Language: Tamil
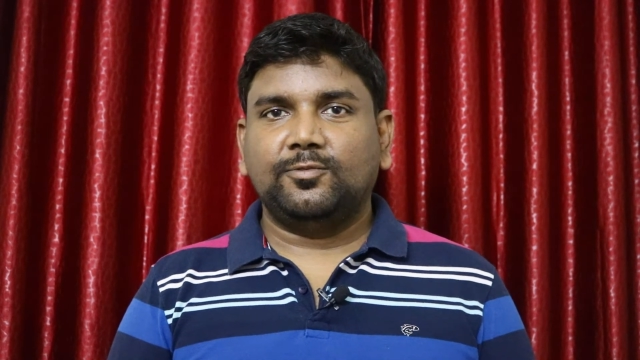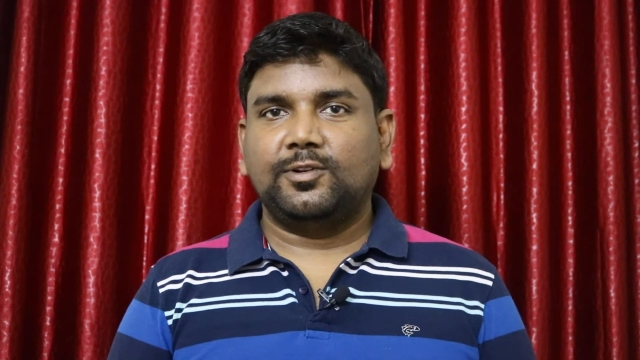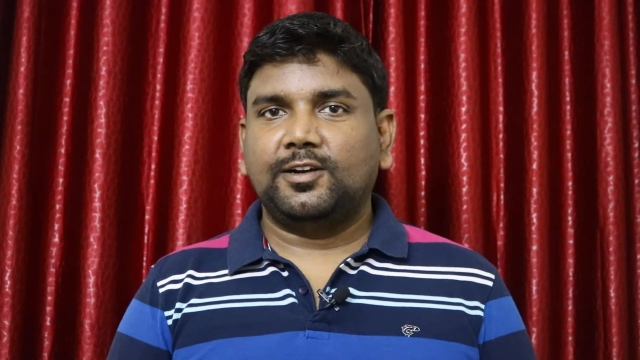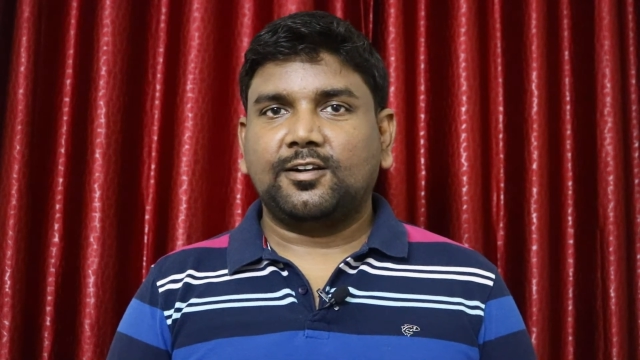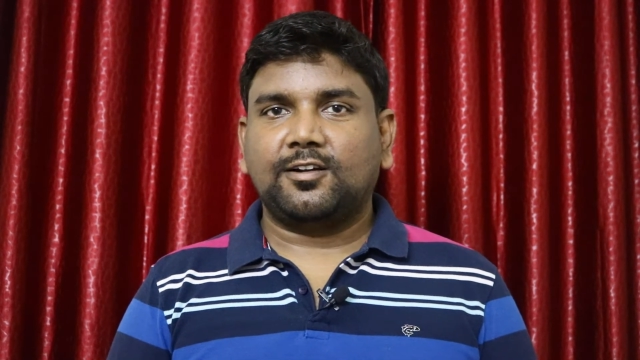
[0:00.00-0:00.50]

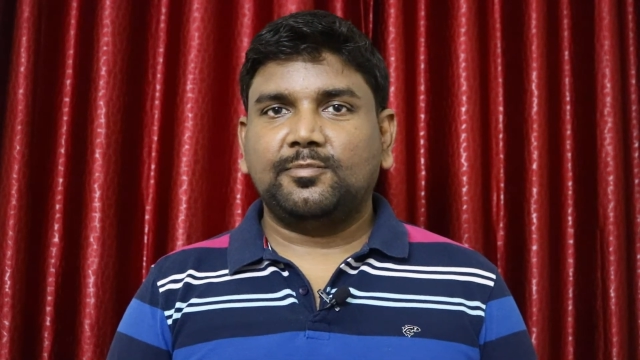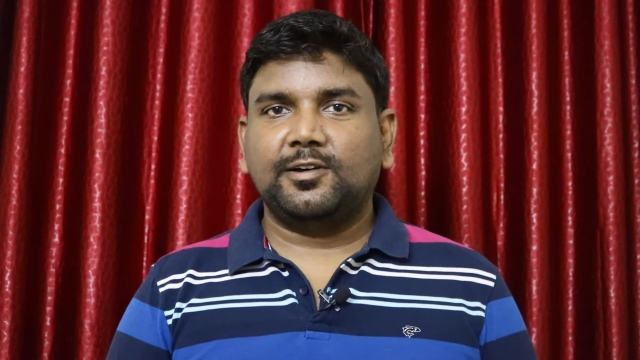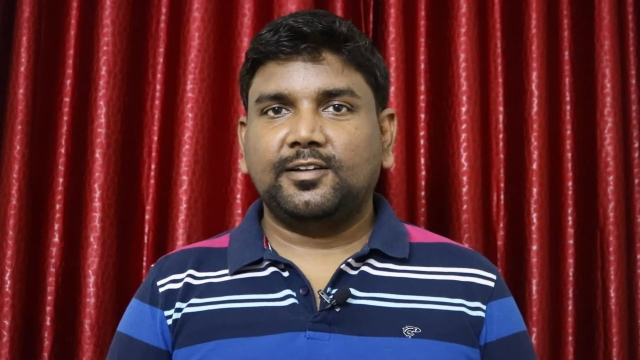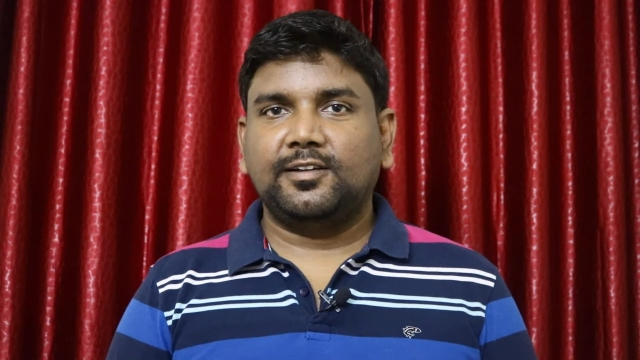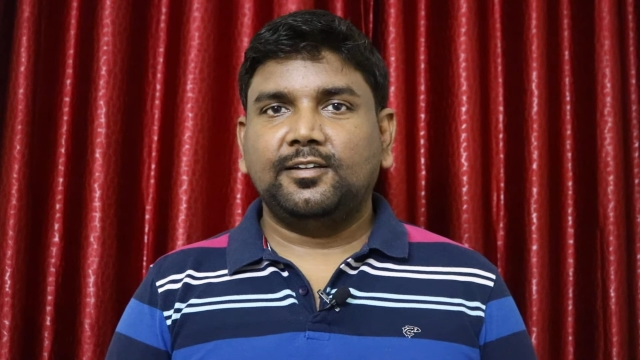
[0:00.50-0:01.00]
ஒரு ட்ராமா
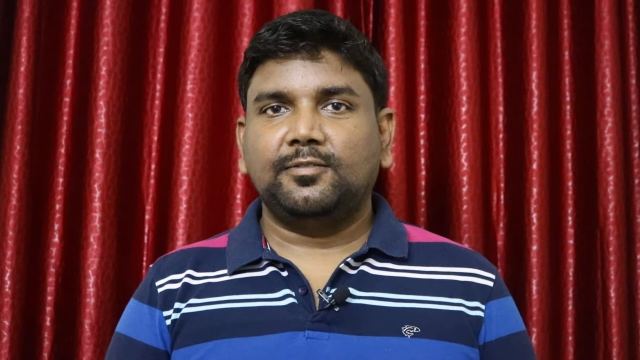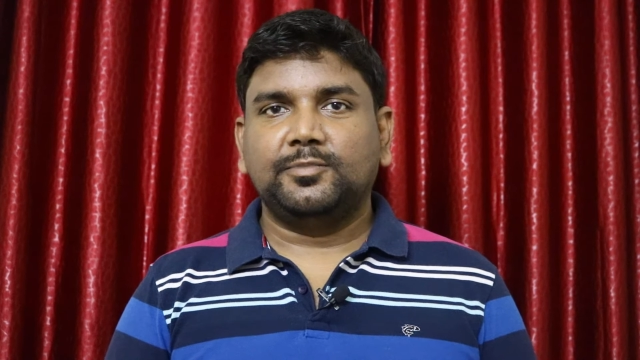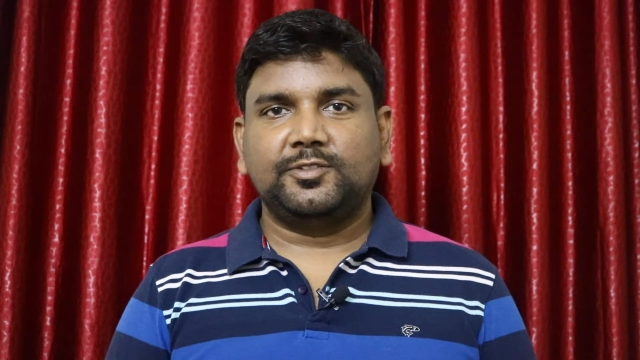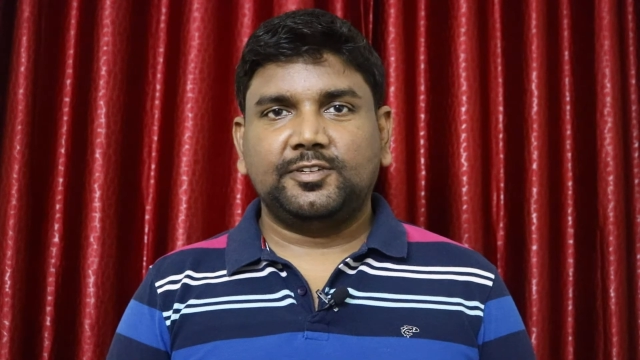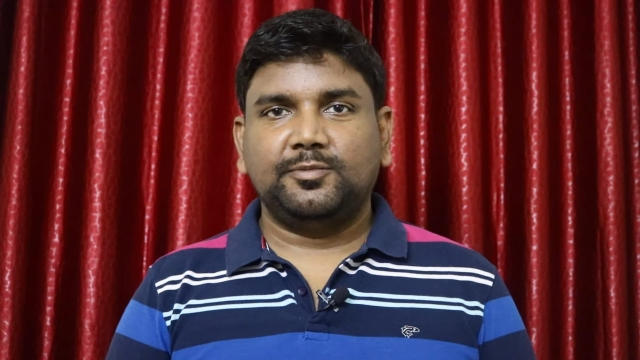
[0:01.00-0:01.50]
அண்ட்
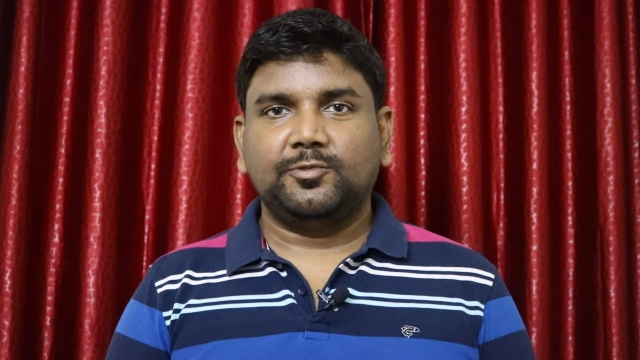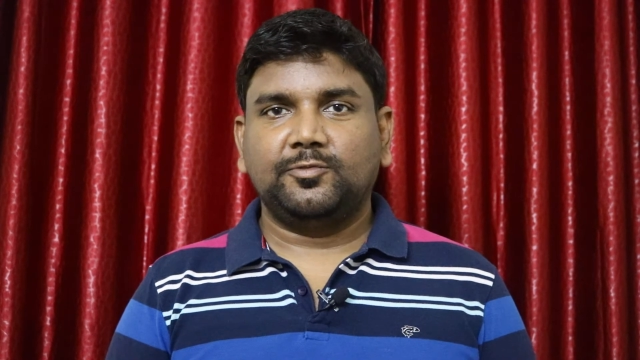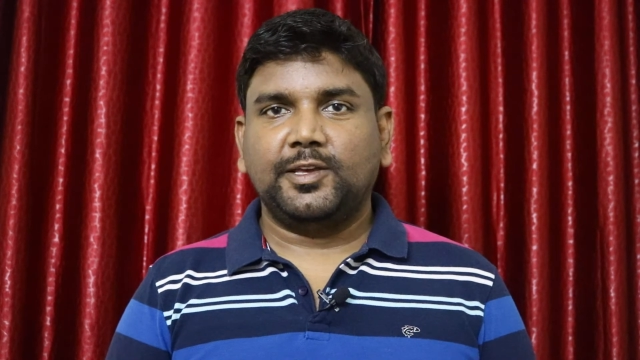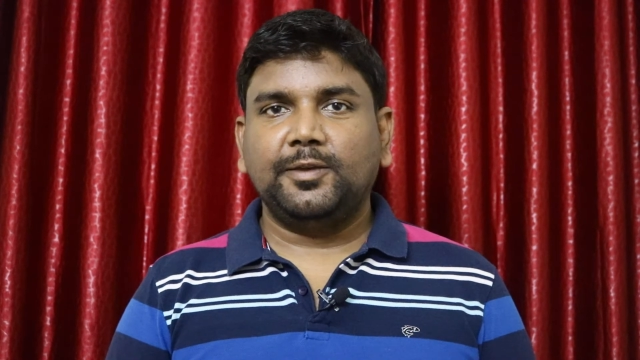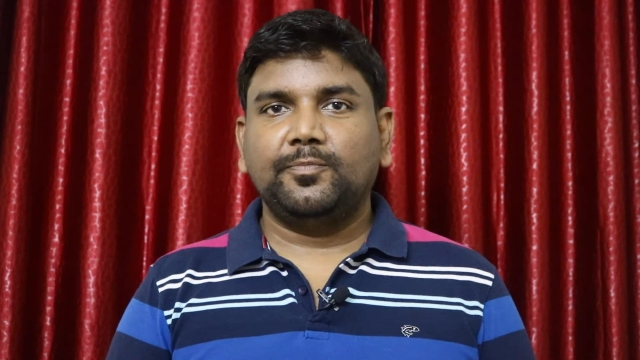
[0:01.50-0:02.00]
மிஸ்ட்ரி
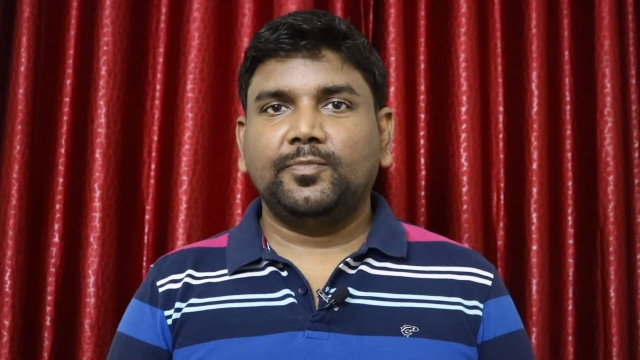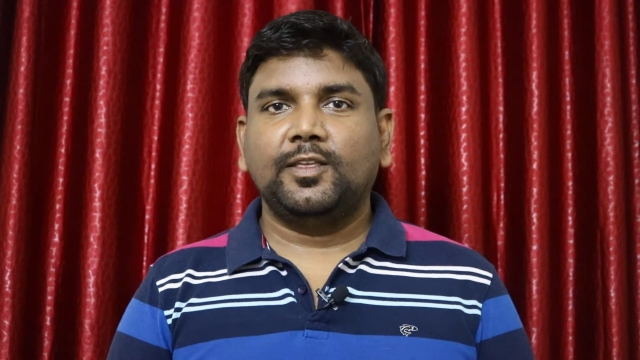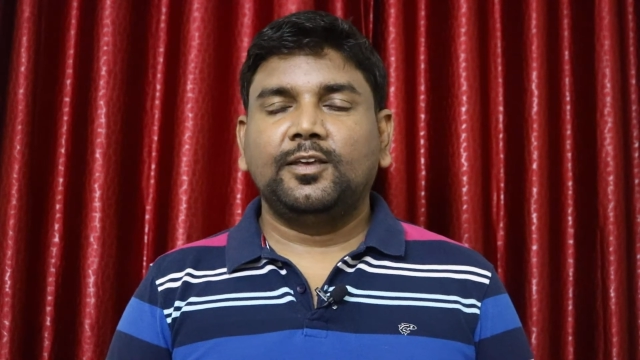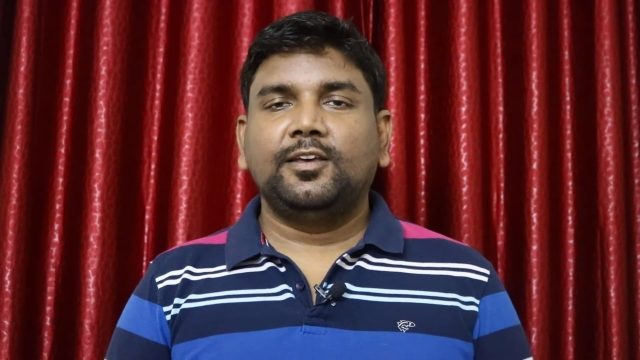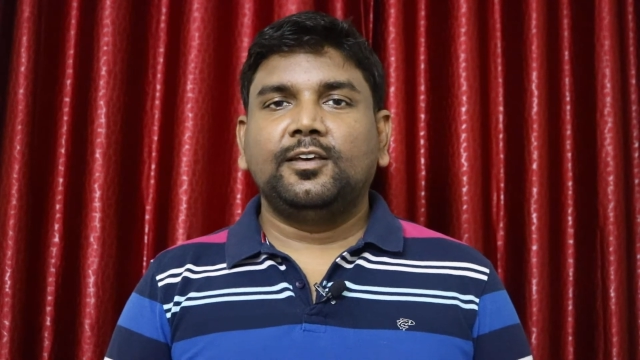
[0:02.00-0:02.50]
மூவி
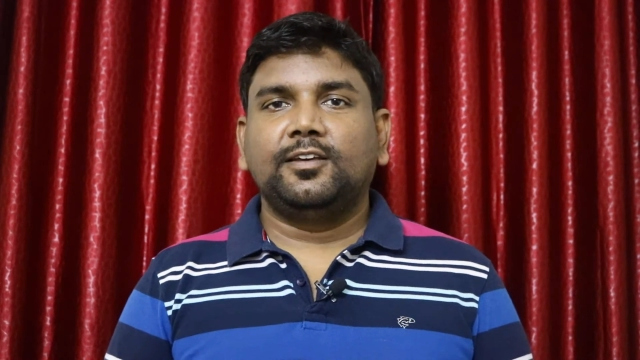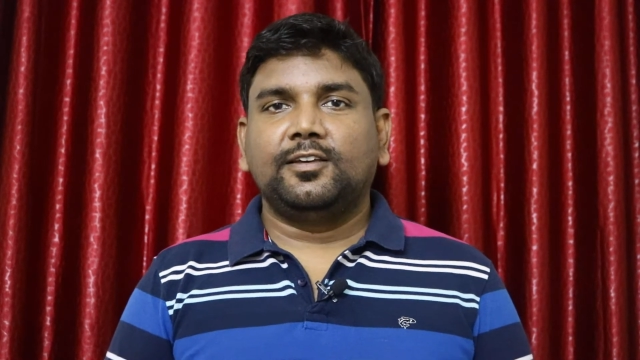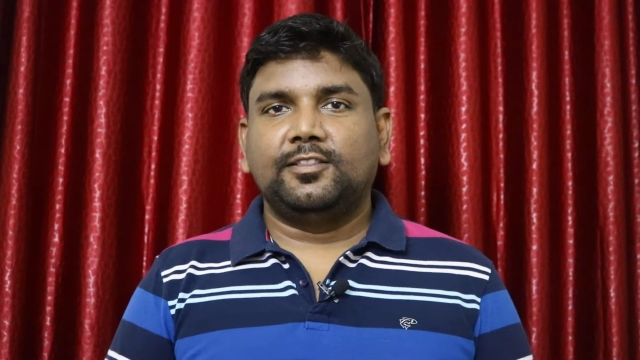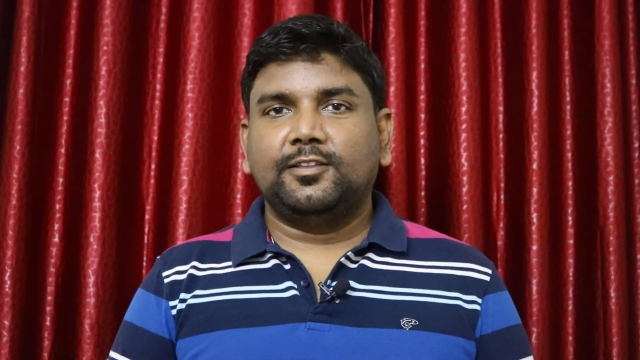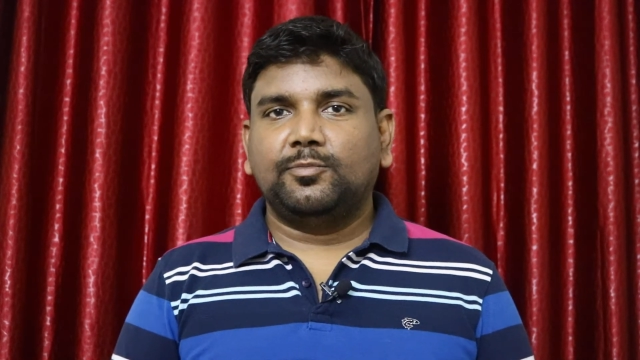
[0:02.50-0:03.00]

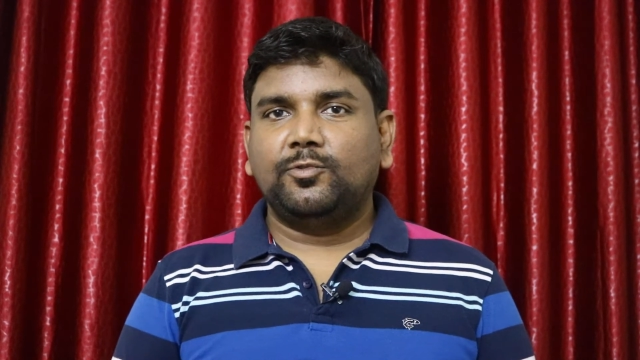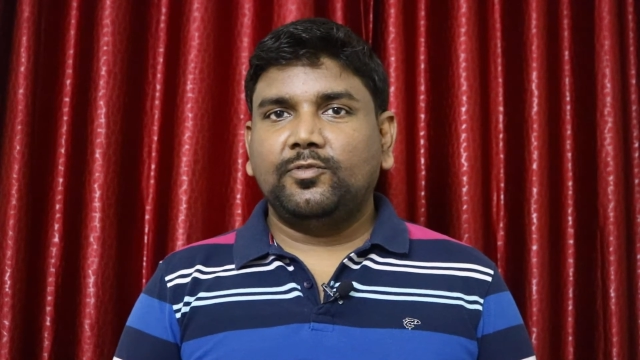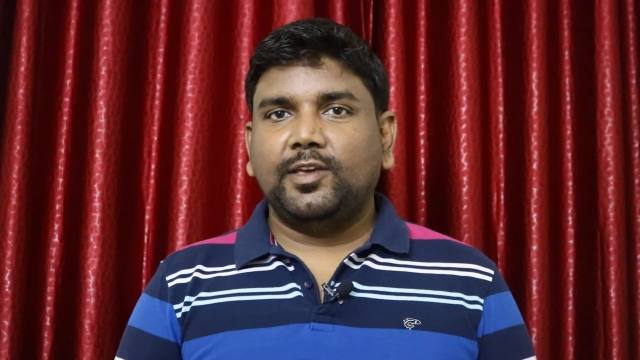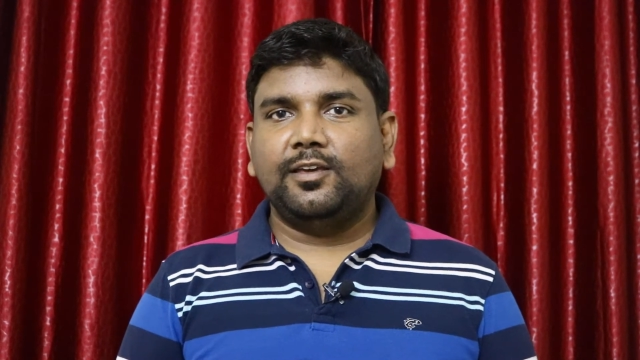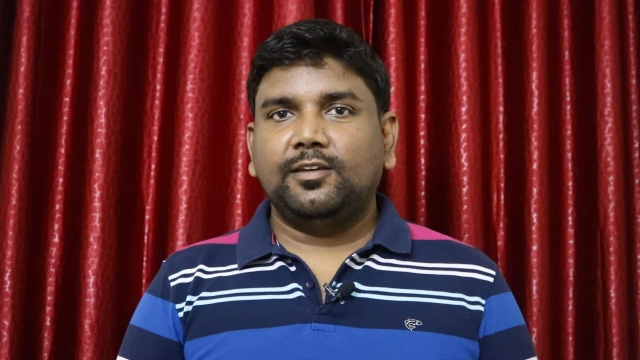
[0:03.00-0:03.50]
இந்த
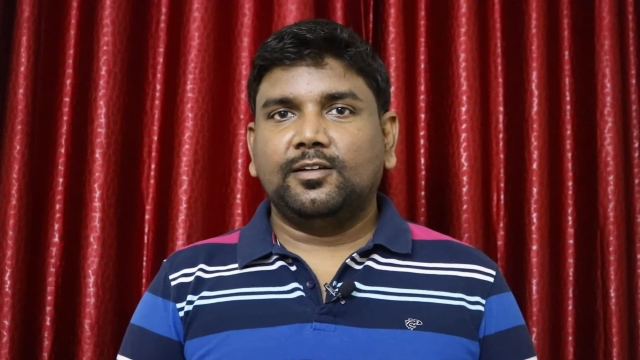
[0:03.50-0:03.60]
மூவி